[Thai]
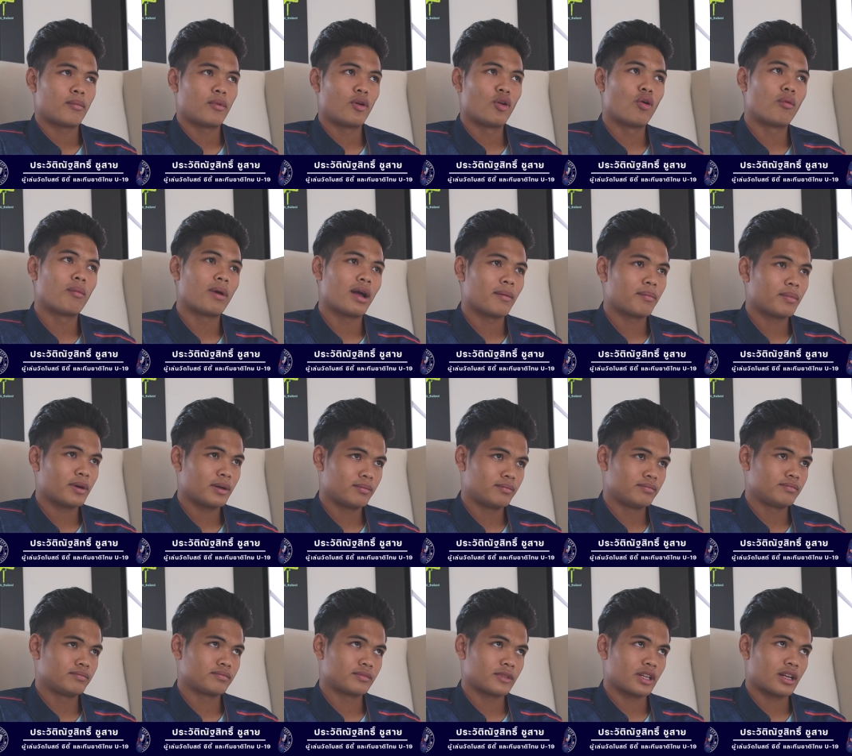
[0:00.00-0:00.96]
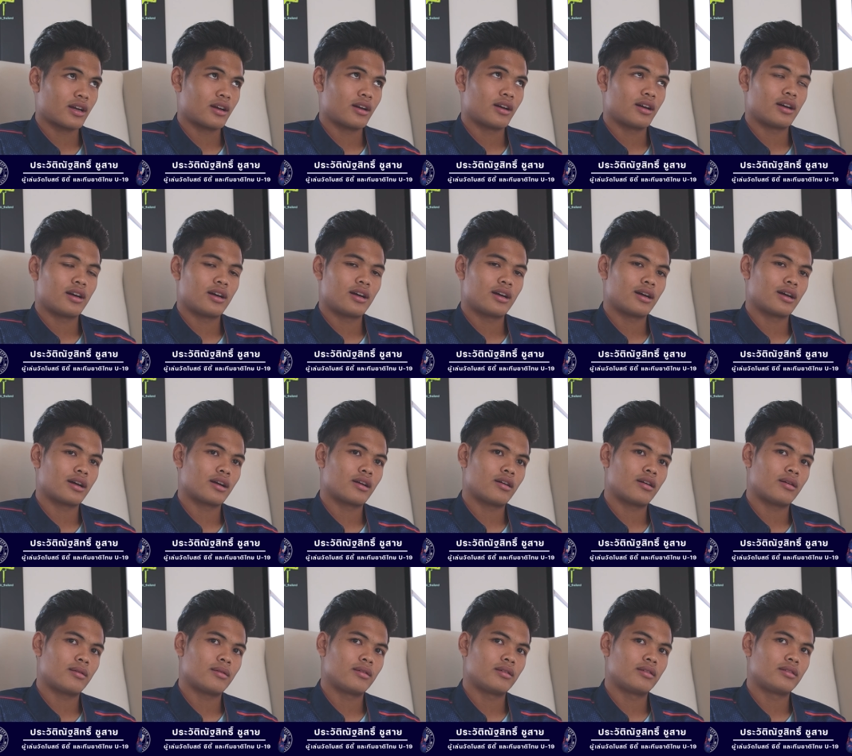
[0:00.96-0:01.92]
ลงไปปุ๊บอ่าก็
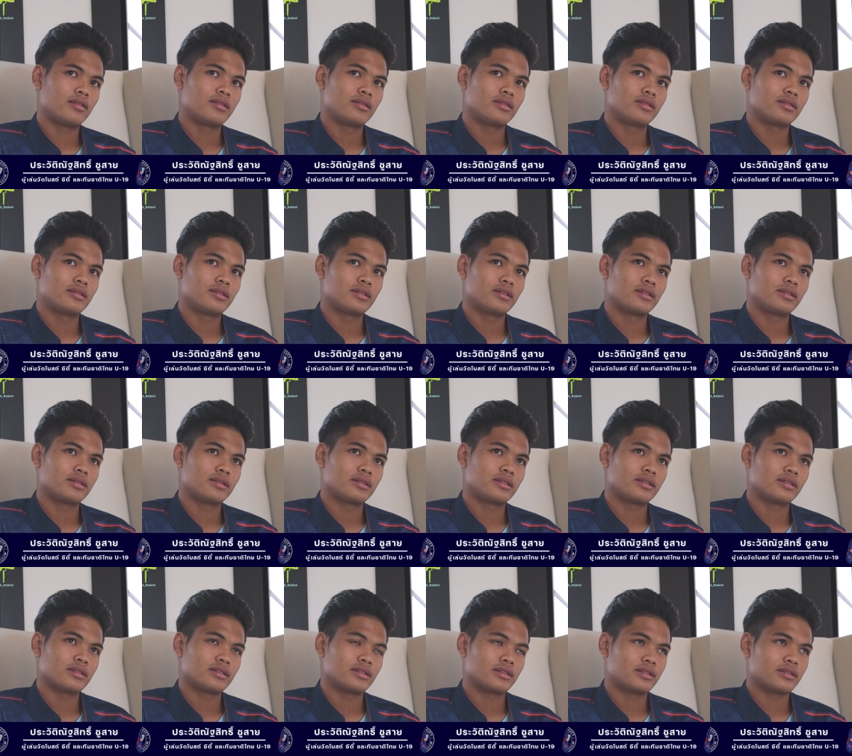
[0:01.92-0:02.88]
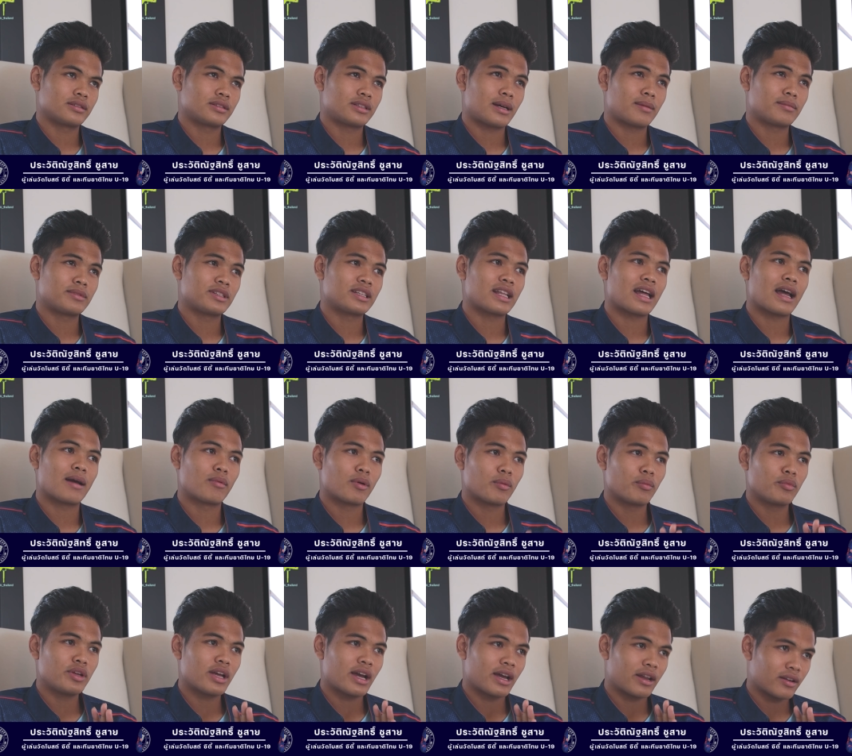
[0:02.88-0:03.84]
ตามสไตล์บอล
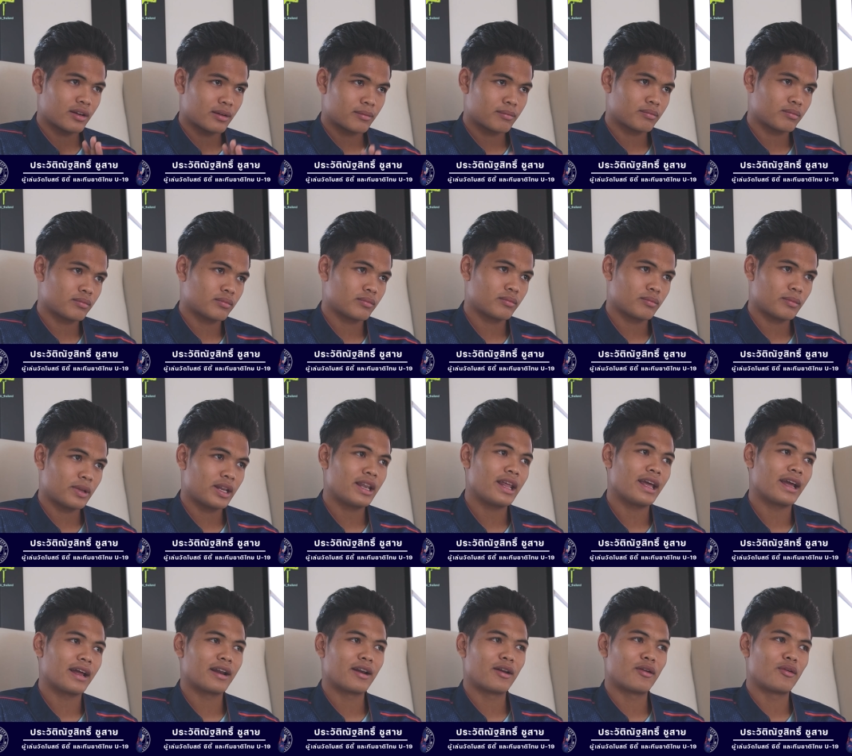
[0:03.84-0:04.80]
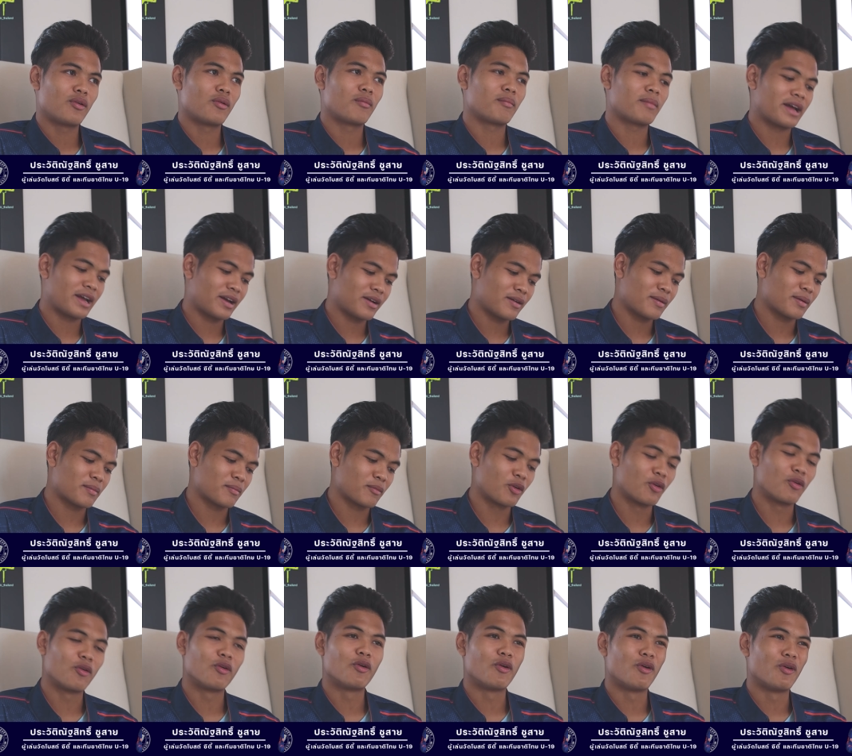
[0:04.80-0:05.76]
ผู้ใหญ่นะครับเป็นเด็กเราลงไปก็แบบ
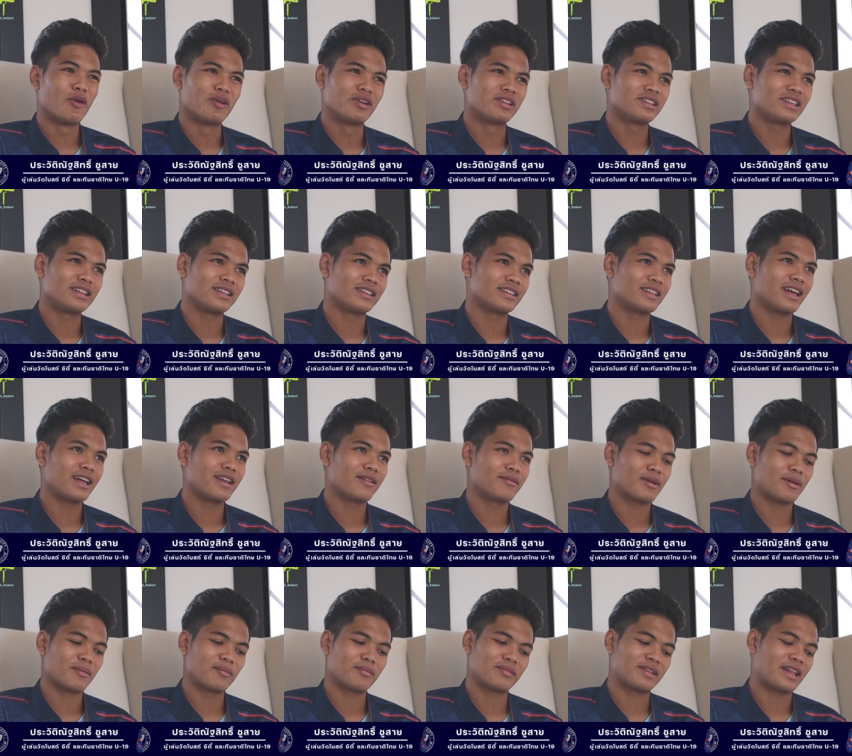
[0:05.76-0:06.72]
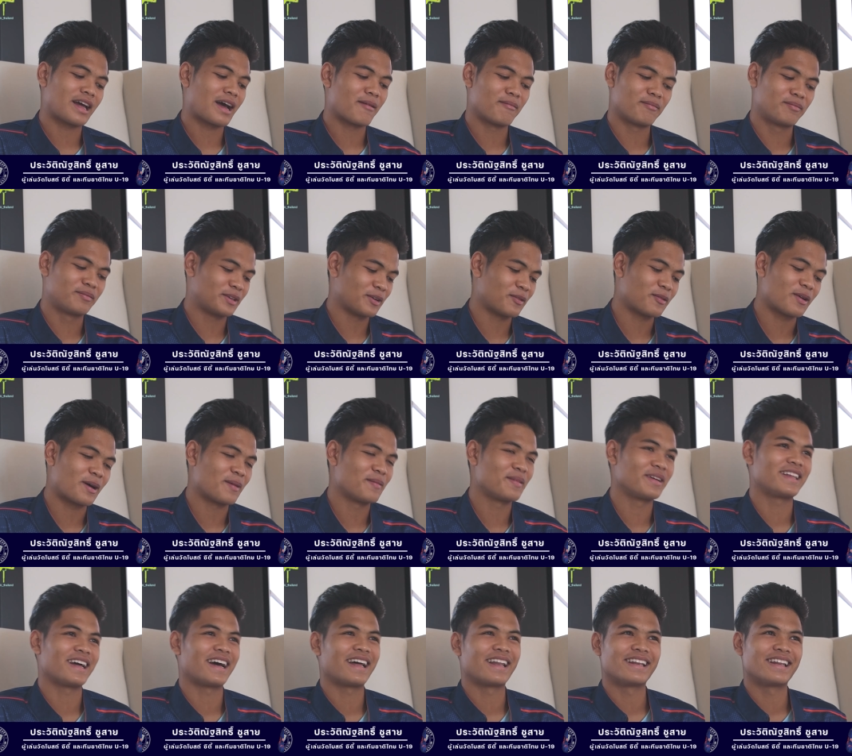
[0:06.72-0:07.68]
งงๆตื่นเต้นแบบทามจังหวะไม่
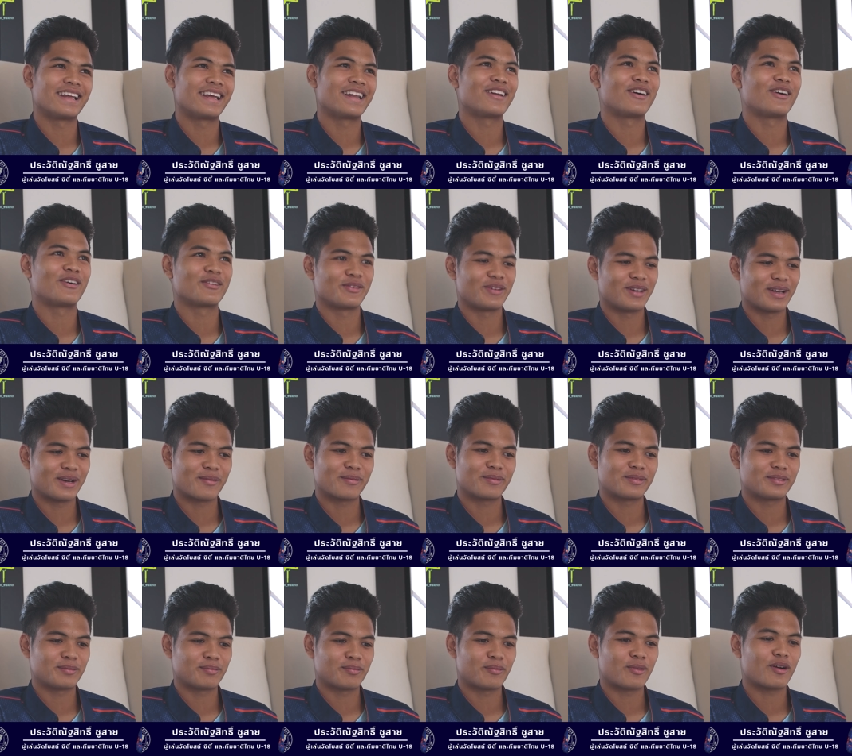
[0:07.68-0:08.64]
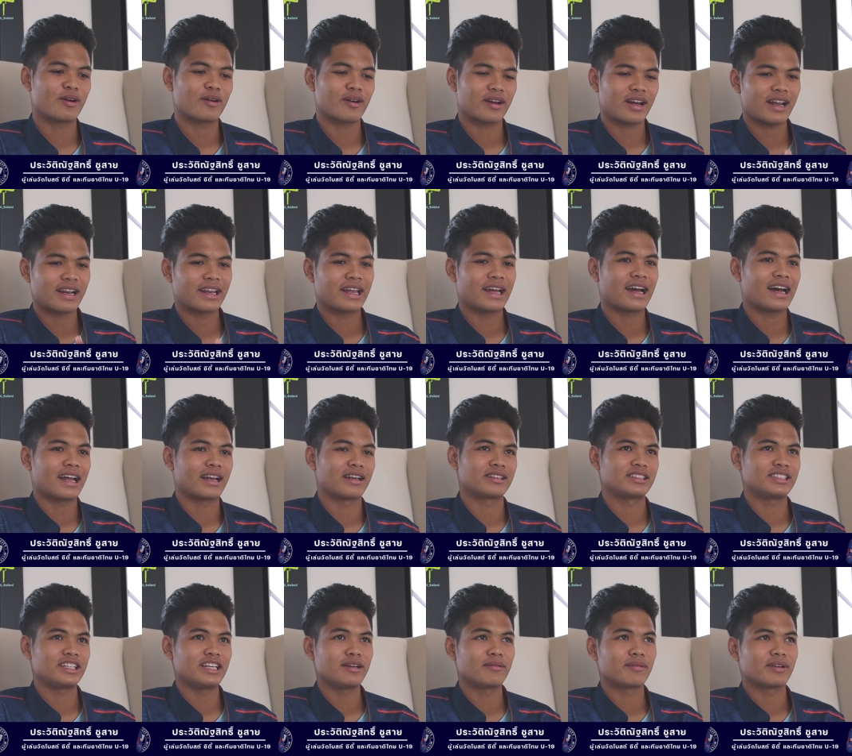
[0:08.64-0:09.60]
ทันแน่นอนอยู่แล้วเพราะการแข่งขันจ
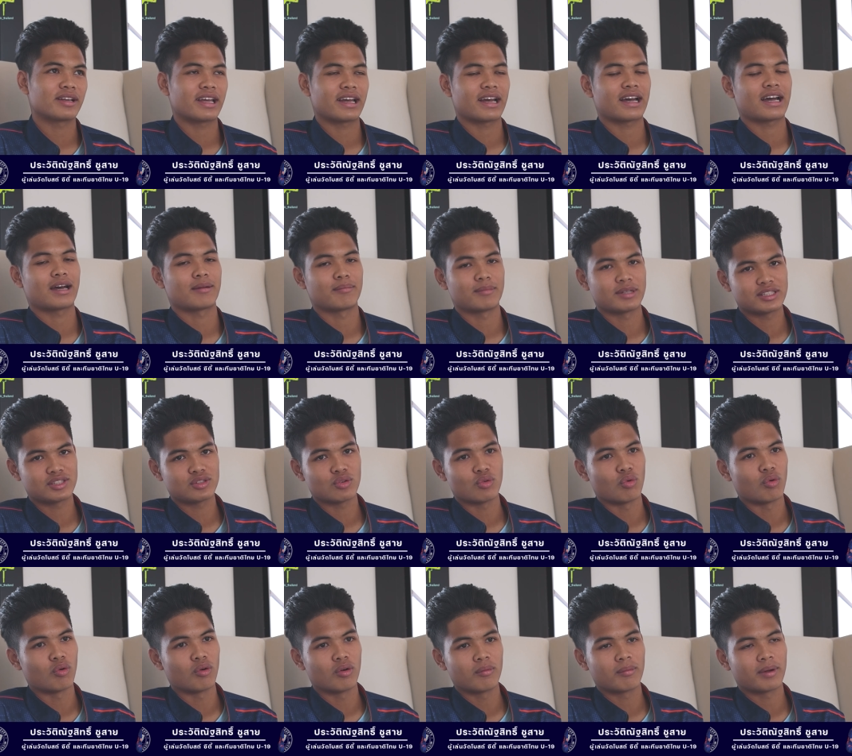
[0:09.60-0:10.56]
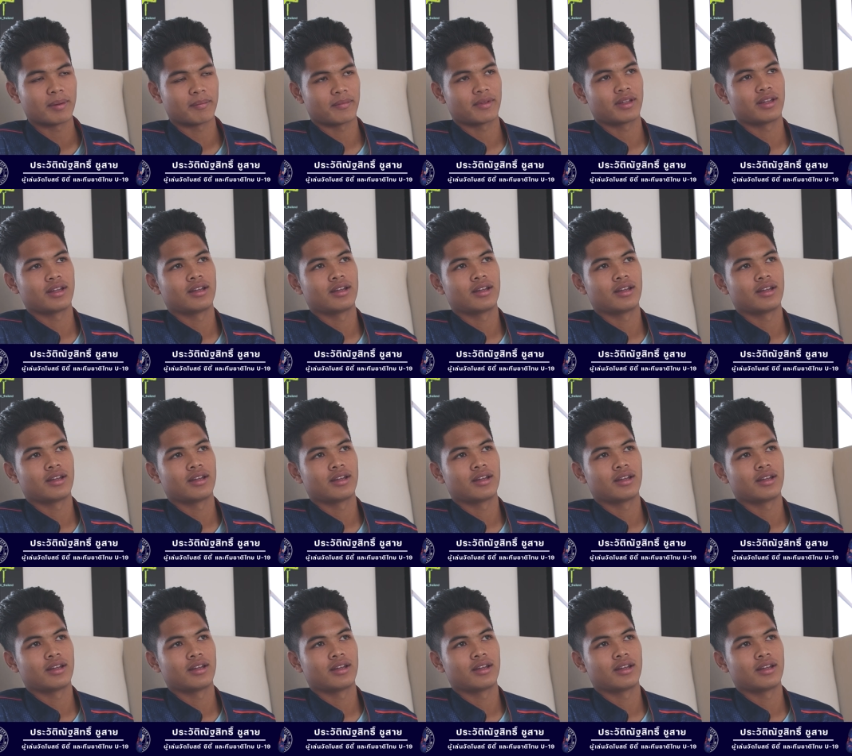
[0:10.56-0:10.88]
ริงมันแข่งขันมันสูงแบบ